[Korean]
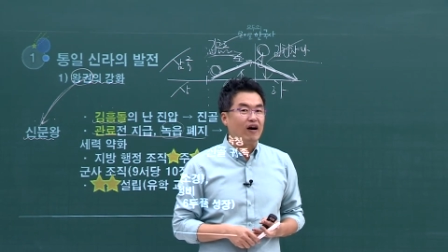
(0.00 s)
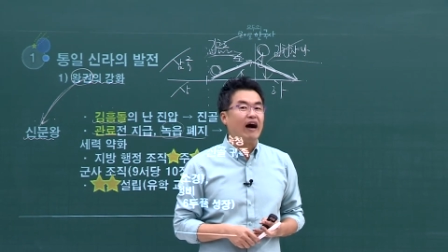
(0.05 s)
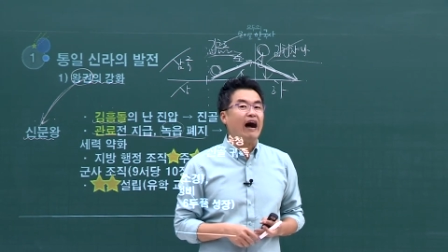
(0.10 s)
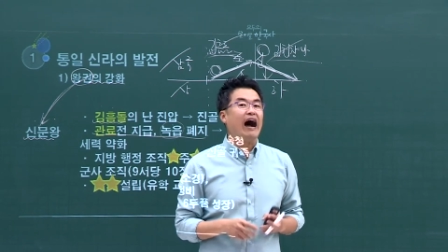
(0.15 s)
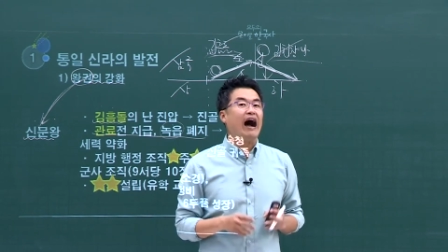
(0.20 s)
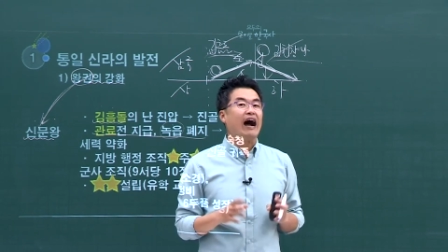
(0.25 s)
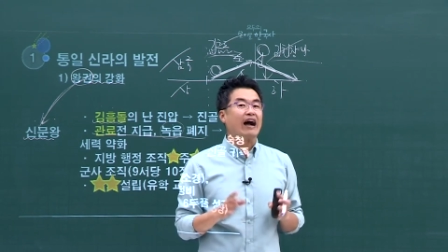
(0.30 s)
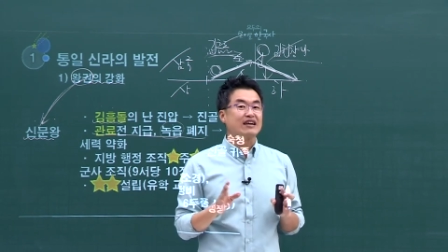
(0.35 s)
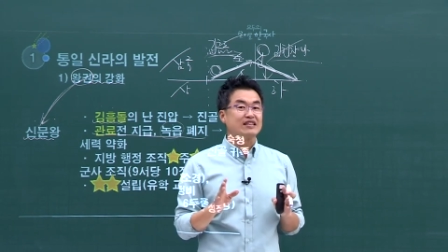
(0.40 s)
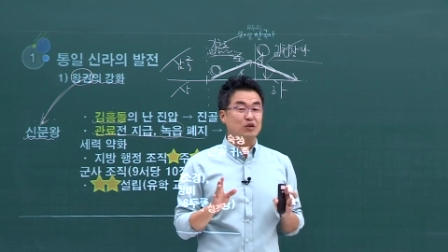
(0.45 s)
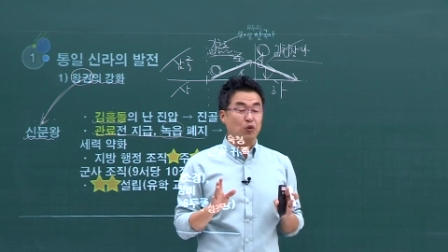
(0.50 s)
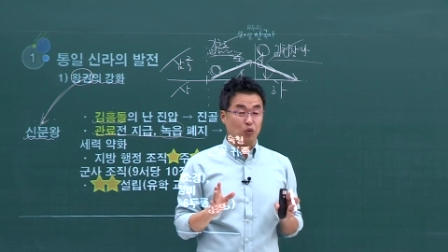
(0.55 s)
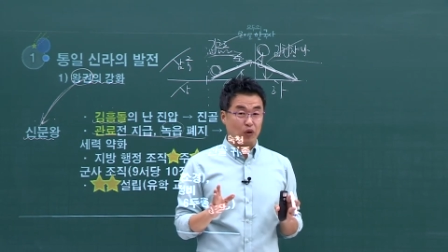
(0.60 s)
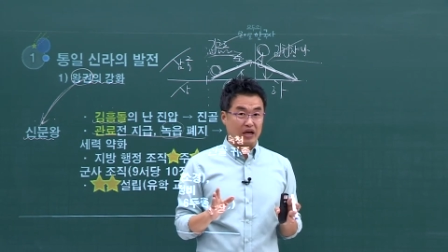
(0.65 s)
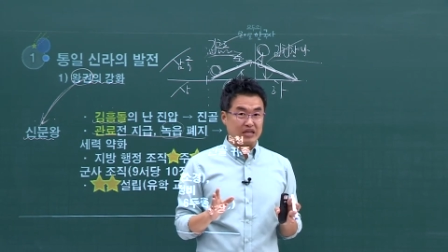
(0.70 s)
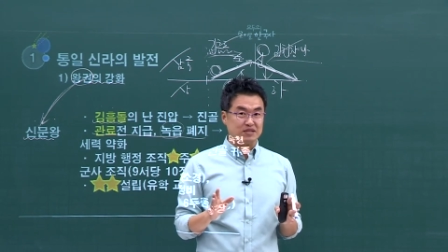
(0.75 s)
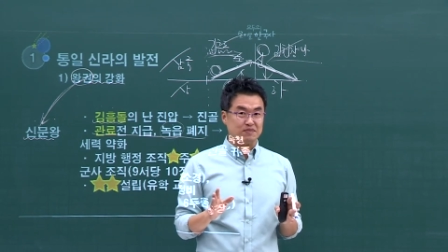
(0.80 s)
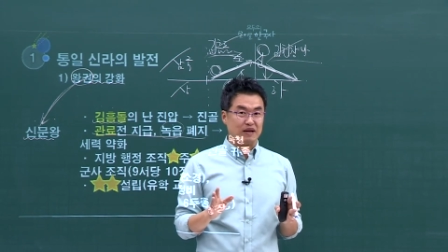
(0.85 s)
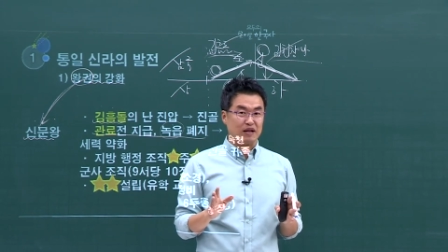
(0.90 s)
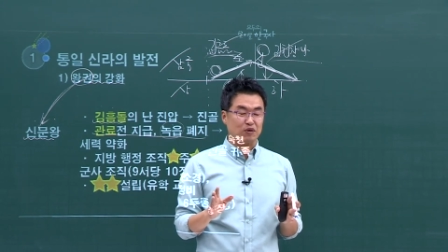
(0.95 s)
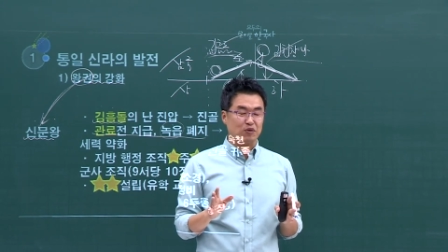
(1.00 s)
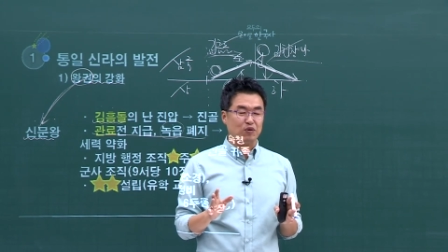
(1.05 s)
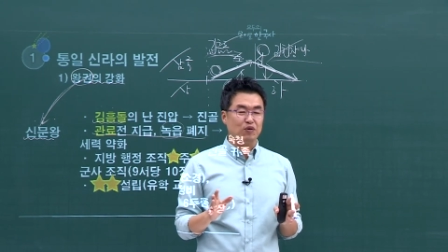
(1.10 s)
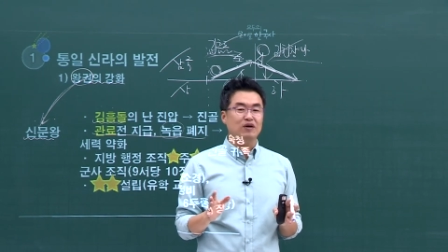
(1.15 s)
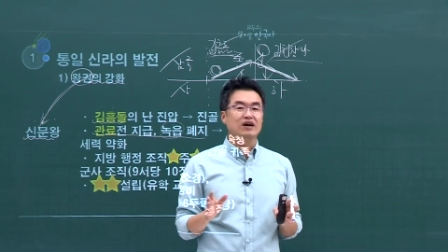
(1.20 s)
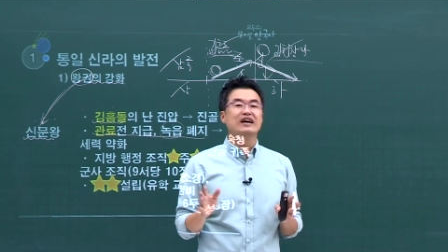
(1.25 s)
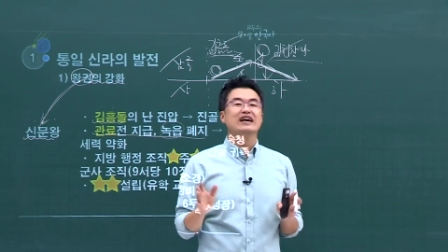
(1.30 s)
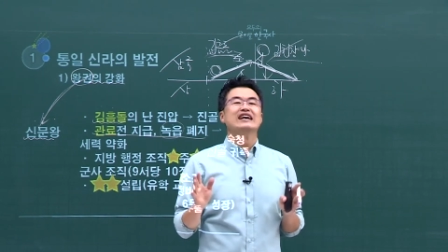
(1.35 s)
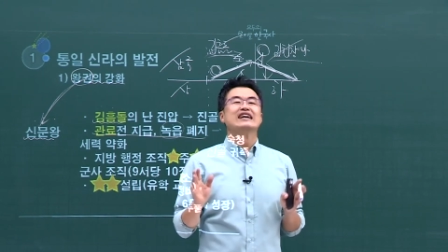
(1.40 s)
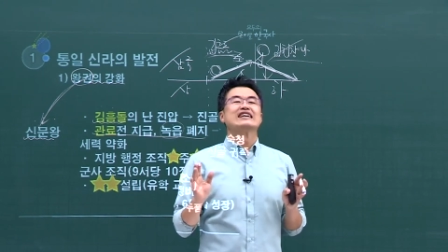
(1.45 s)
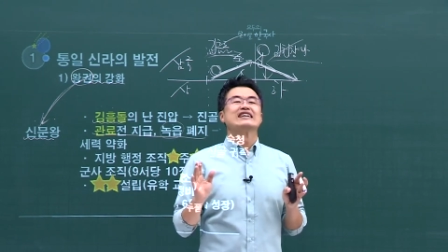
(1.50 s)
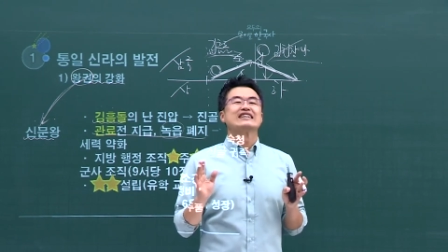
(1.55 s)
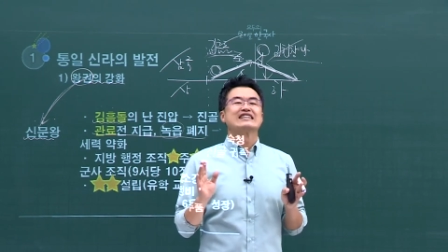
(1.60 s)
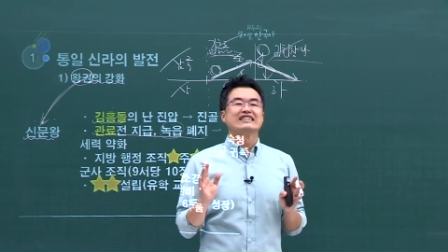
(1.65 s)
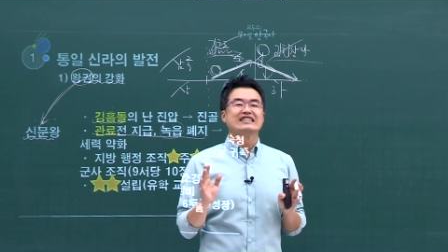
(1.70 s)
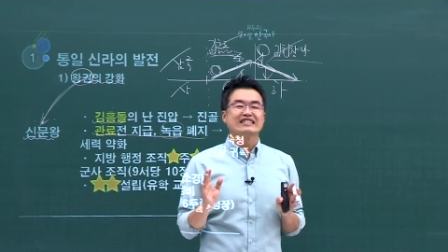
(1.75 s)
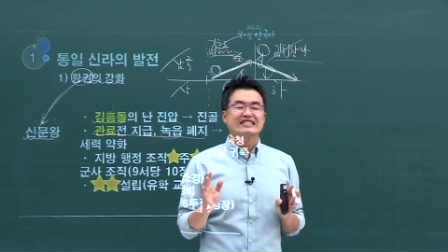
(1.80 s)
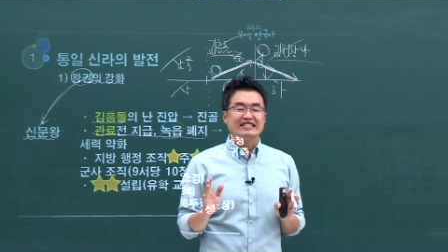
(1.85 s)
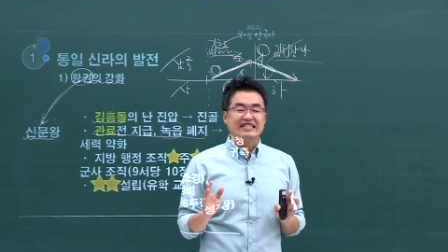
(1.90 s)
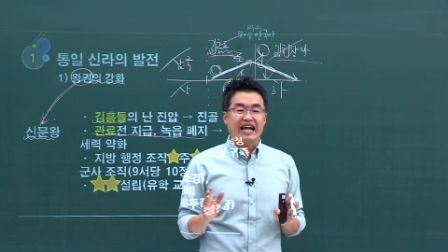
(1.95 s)
아, 근데 오해하지 말고
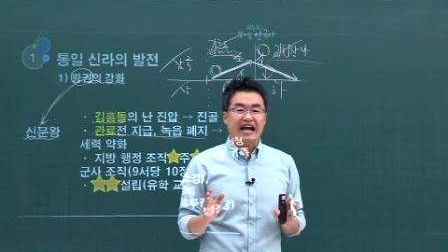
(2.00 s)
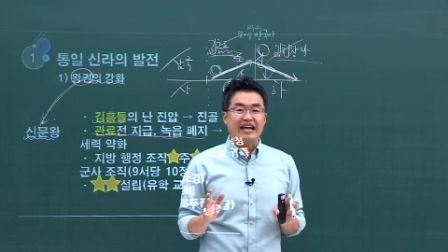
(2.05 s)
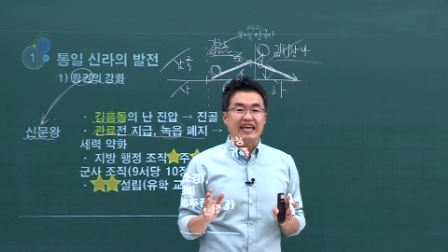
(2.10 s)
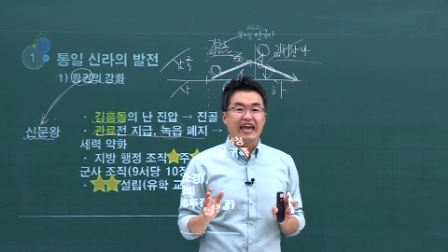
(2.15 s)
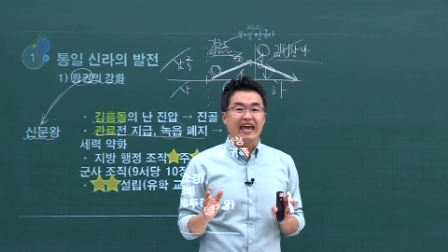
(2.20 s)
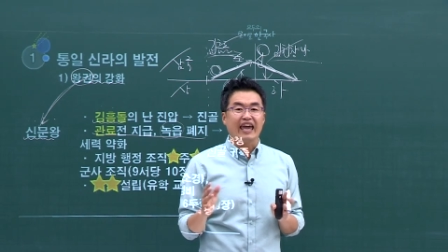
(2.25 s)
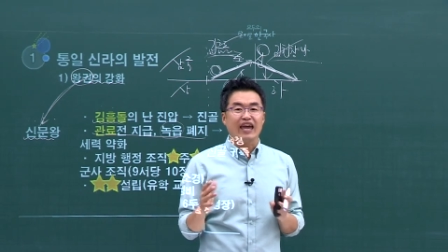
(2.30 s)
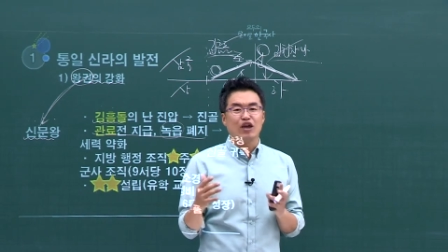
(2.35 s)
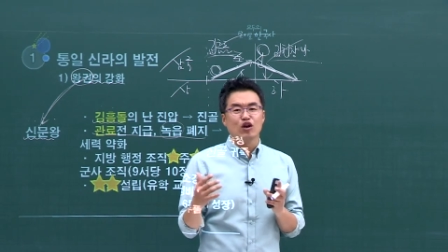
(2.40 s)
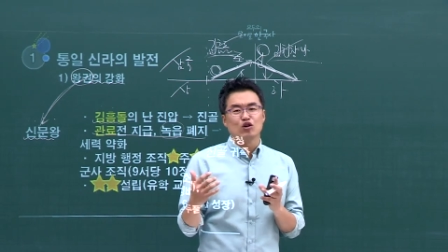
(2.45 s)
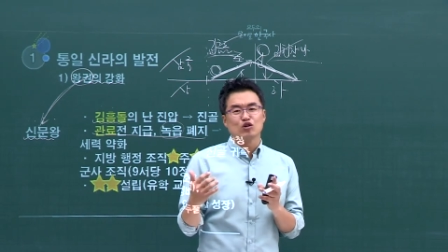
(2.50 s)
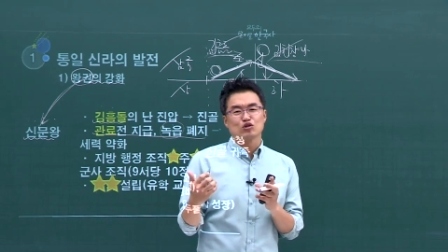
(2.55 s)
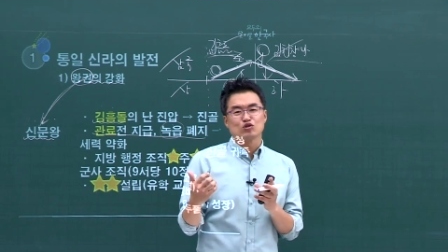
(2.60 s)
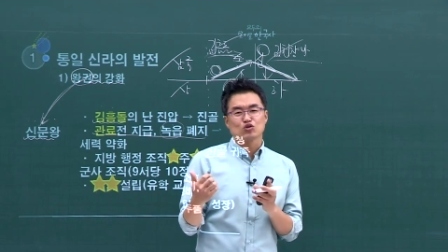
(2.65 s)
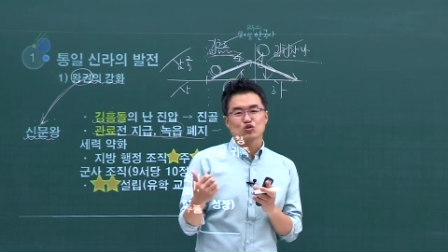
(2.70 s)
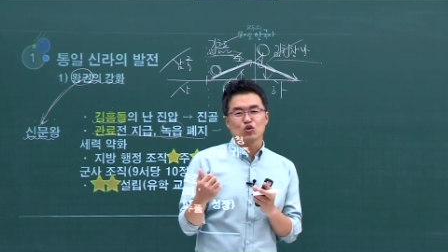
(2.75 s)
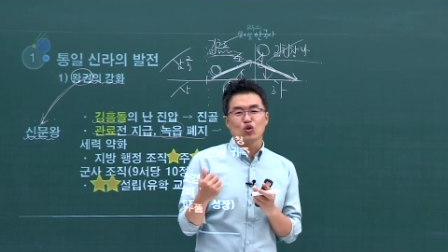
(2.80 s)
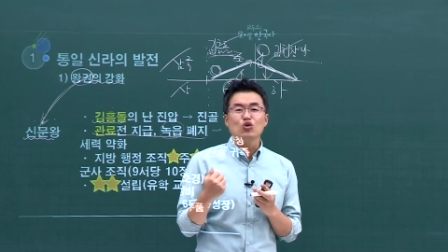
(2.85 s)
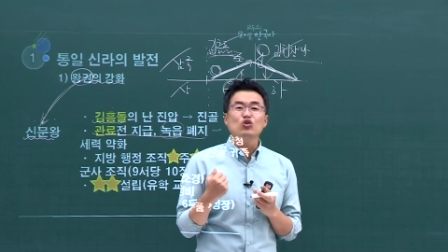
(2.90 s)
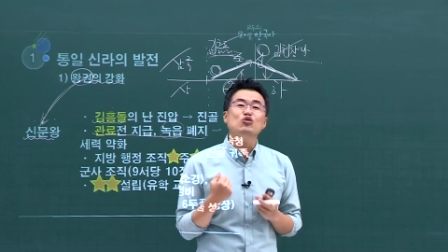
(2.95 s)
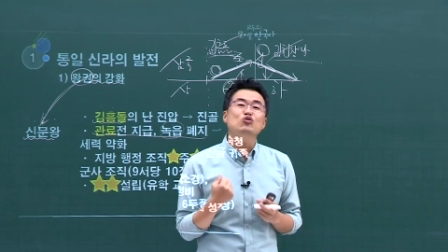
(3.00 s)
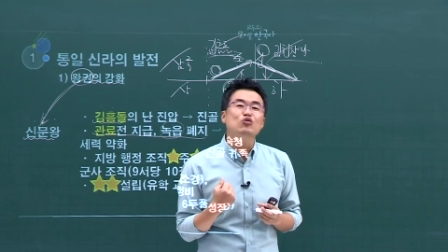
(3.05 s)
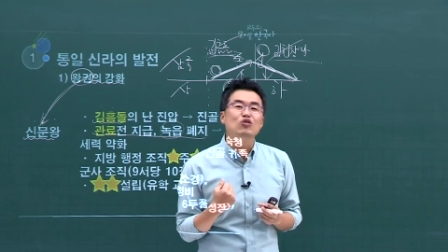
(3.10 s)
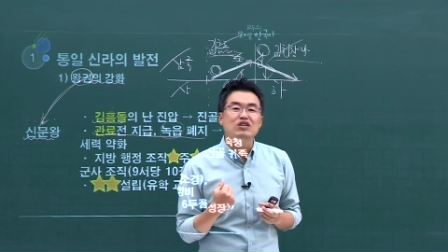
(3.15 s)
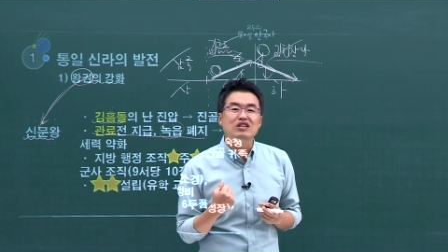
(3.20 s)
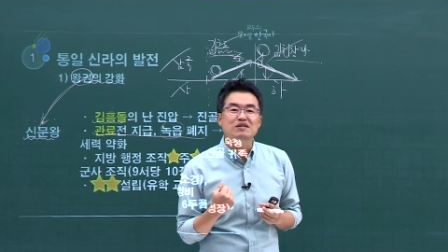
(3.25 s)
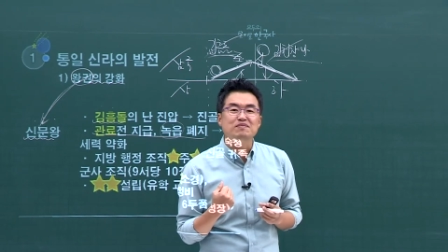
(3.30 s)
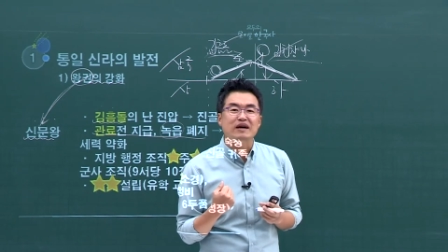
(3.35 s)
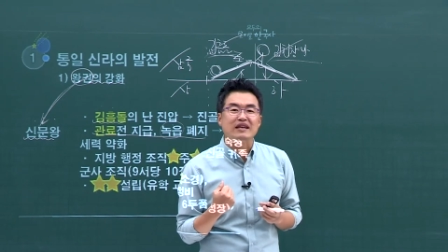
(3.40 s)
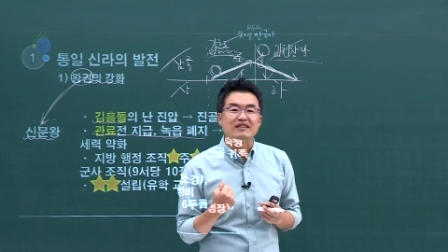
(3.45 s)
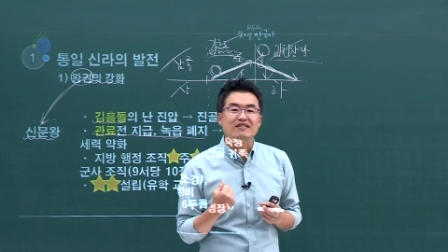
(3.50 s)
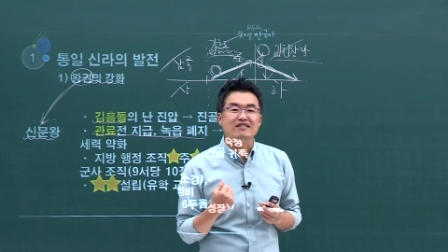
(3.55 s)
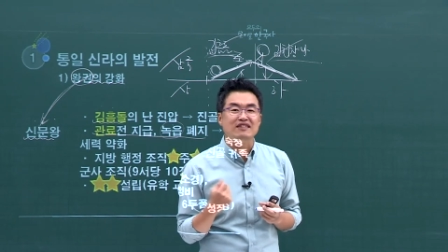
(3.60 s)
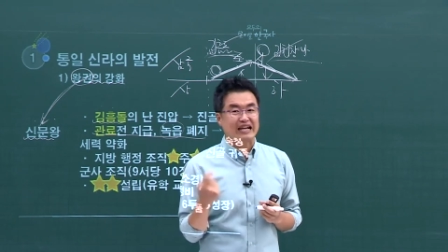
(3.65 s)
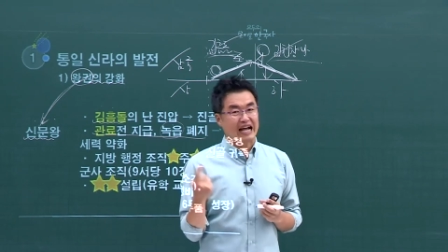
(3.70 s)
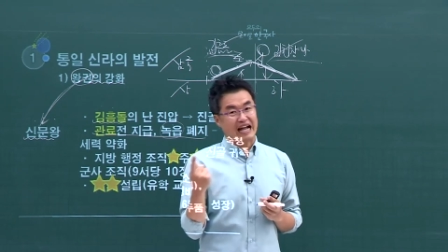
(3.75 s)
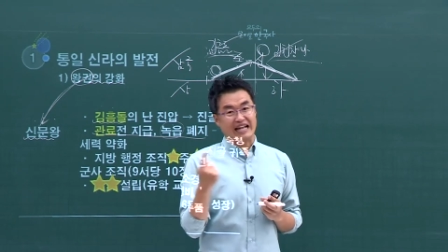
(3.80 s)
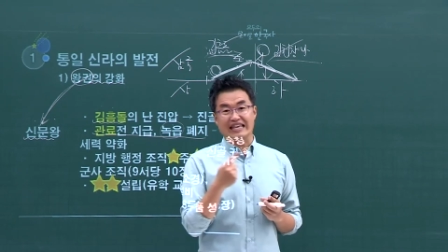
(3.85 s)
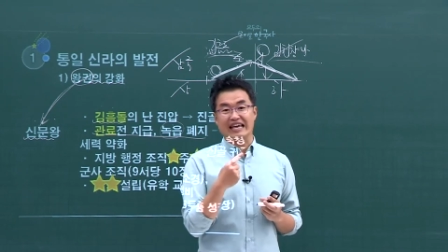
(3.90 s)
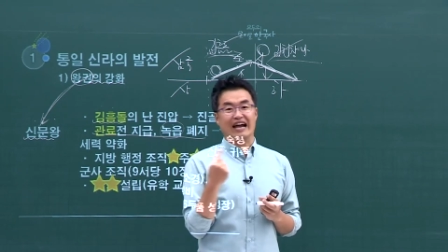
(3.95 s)
그 땅에 소유권을 받은 건
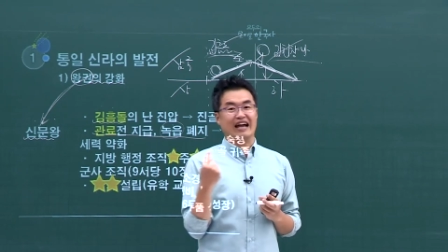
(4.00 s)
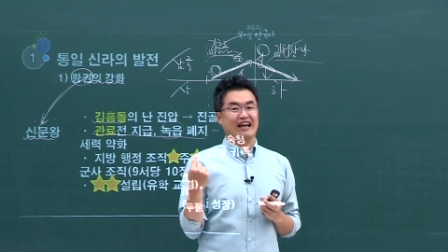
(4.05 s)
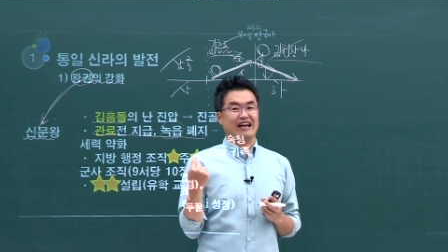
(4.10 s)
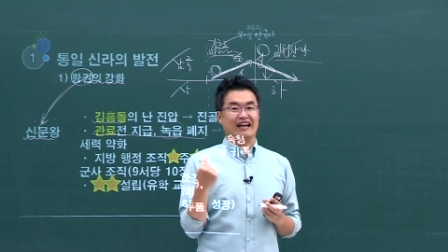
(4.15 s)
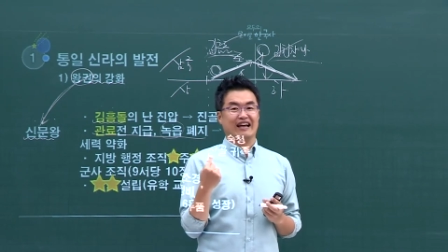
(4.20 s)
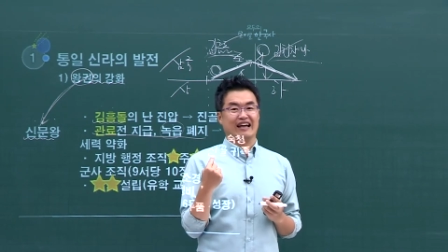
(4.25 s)
아니야.